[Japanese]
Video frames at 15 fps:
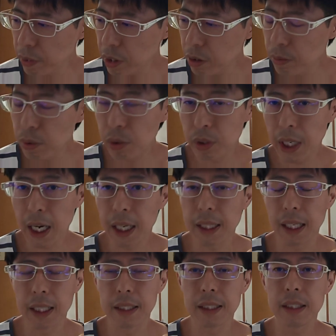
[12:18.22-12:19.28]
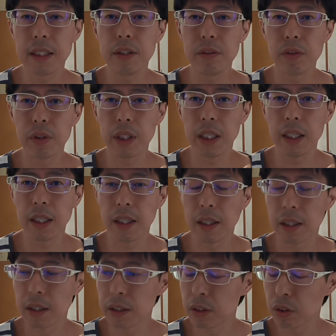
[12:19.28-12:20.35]
ピングモールが破綻してるの
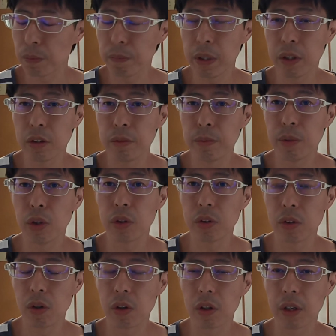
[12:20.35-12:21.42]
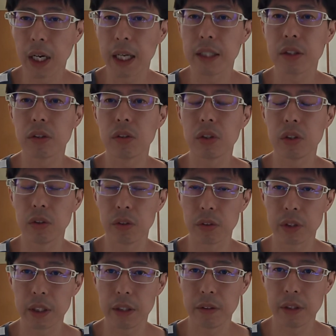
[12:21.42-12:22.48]
に、ショッピングモールを改装しよう
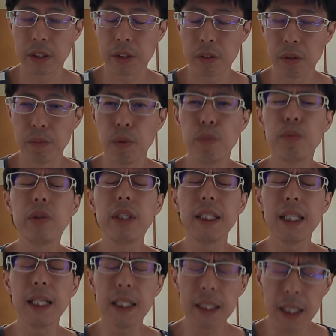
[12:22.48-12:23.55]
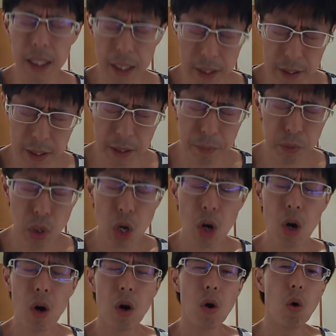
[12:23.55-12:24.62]
としてるんですよ。もう無理だからって、もう、
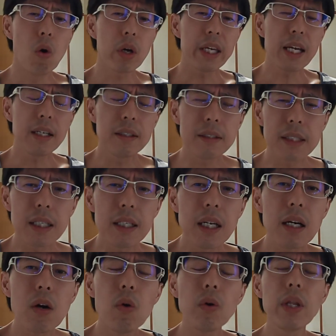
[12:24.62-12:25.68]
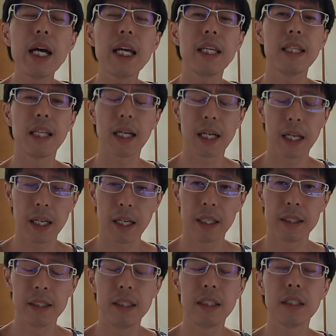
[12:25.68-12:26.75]
お客さんが来ないんだから、
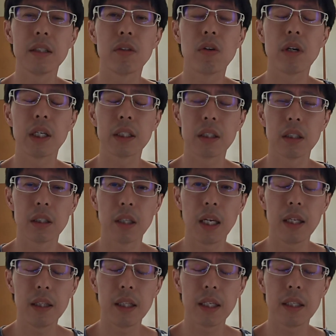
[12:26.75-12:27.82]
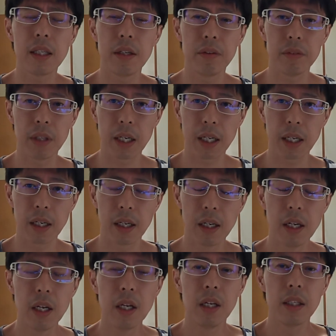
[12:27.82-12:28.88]
人口は減ってきてるんだから。
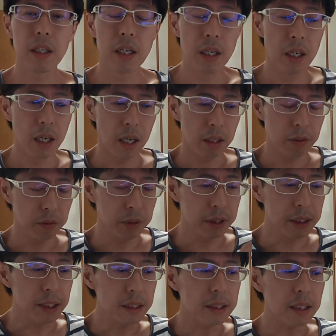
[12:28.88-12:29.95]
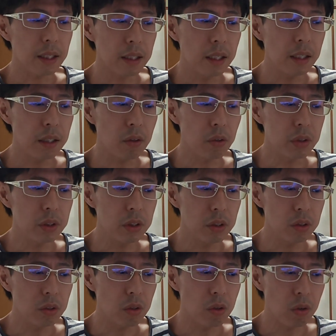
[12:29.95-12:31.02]
だからあの、2003年に個
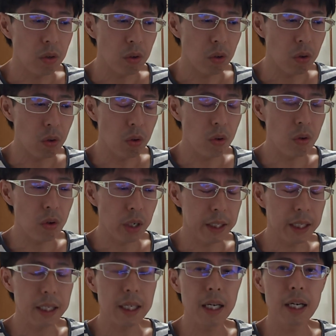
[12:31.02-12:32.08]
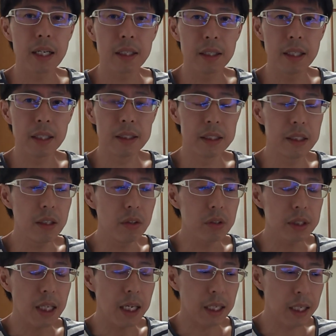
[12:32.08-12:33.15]
人情報保護法が出来上がって、0
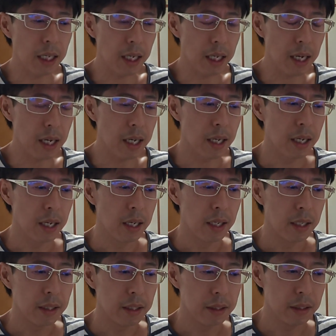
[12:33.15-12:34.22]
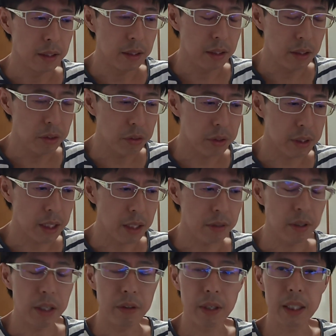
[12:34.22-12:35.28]
歳から20歳
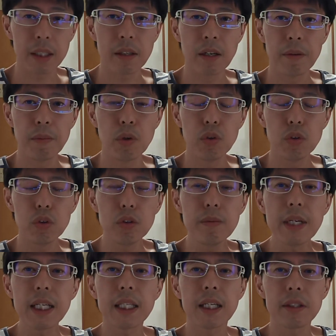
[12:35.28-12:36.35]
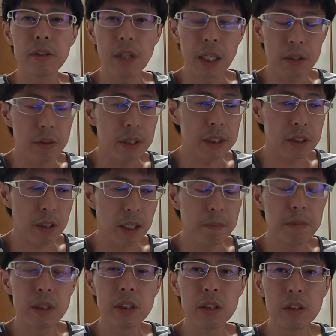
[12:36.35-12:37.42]
ぐらいの方はもう生まれた後なんですよ。
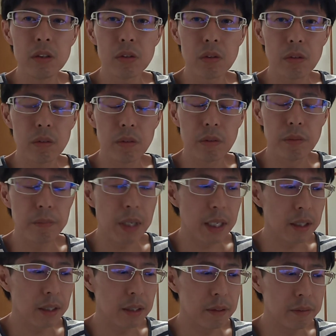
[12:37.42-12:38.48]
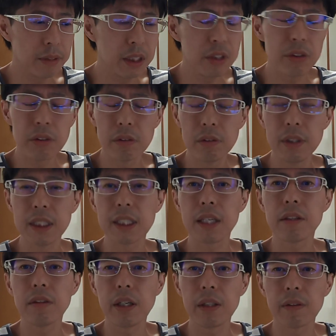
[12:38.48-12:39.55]
厳密に言うと、まあ、22
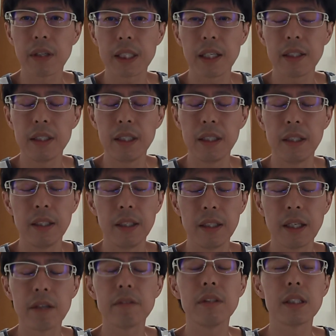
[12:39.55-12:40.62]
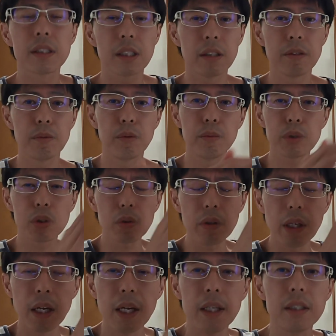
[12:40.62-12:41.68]
歳ぐらいの方になるんですけども、もうそこ
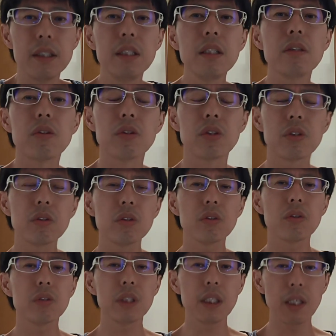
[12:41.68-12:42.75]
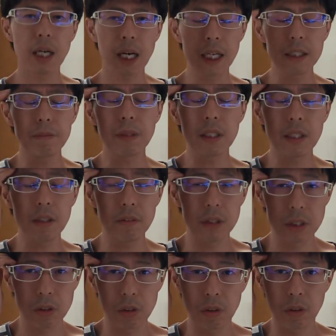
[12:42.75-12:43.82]
で人口縮小し始まってるん
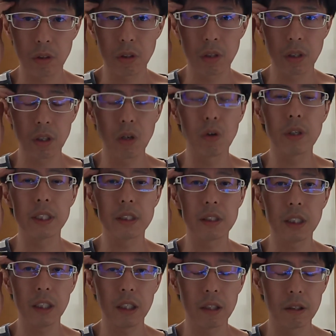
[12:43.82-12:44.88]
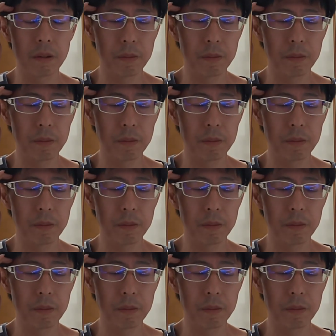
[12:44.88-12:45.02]
ですよ。強烈に。